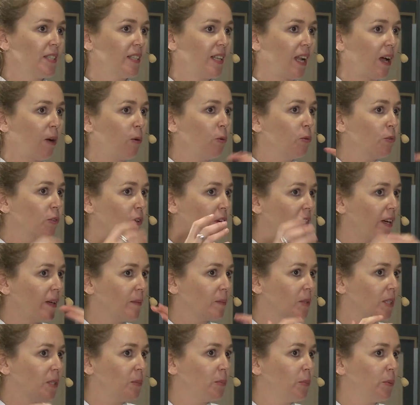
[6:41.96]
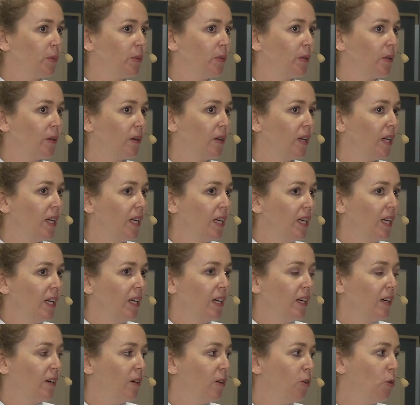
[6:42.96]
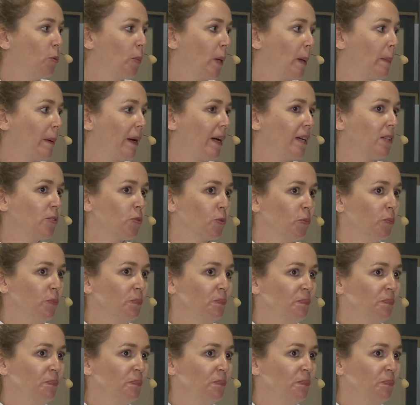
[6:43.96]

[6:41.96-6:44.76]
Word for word: et de la rondeur un petit peu euh, aux préparations.